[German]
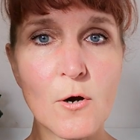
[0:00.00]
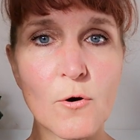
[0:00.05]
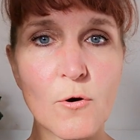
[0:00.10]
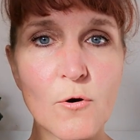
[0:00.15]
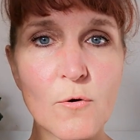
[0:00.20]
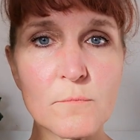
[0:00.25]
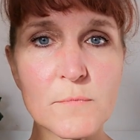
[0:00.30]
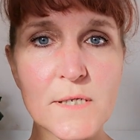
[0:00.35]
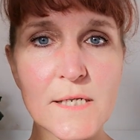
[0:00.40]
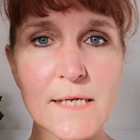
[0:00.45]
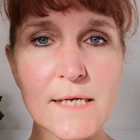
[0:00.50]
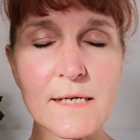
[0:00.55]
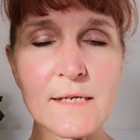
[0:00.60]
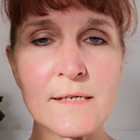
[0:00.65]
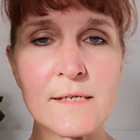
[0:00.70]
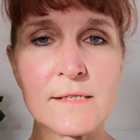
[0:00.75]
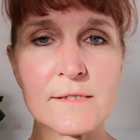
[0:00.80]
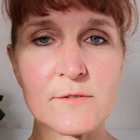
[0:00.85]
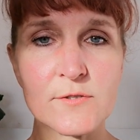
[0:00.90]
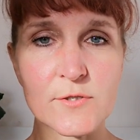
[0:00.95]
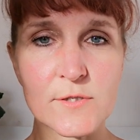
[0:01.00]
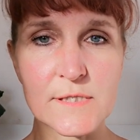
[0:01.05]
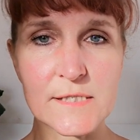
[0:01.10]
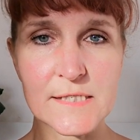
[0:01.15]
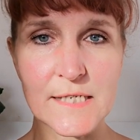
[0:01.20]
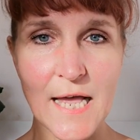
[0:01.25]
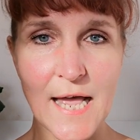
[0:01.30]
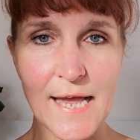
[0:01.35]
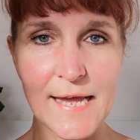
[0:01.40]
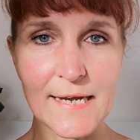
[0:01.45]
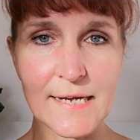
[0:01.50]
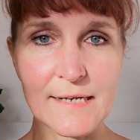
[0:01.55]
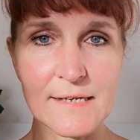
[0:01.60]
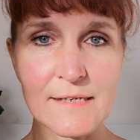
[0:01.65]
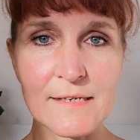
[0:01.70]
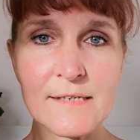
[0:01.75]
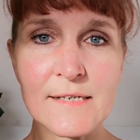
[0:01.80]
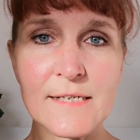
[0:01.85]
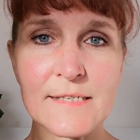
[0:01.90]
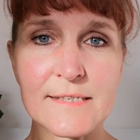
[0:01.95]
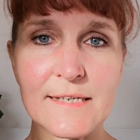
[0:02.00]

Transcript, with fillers: um dir zu zeigen,